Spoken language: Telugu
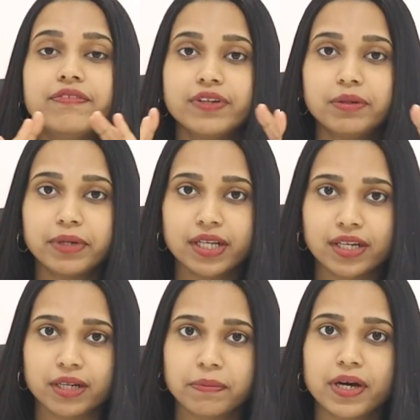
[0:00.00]
ఫీమేల్
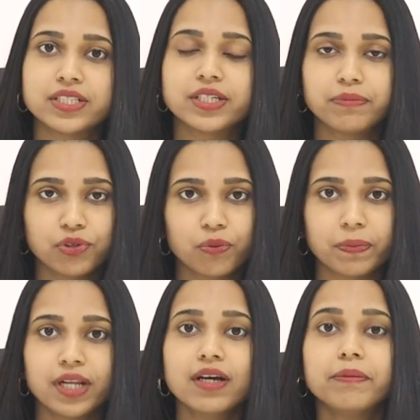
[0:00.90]
గర్భాశయం
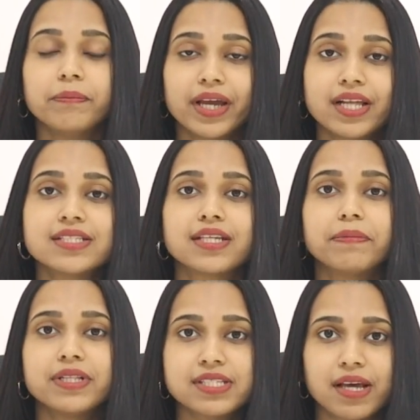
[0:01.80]
లోపల మేల్
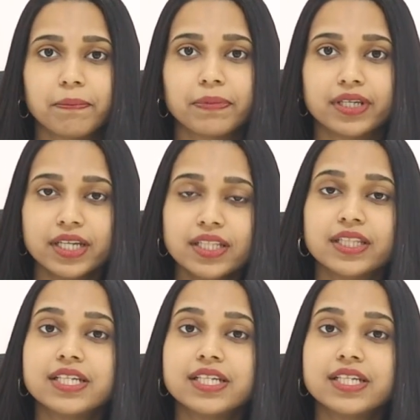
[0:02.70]
సెమెన్ శాంపిల్ని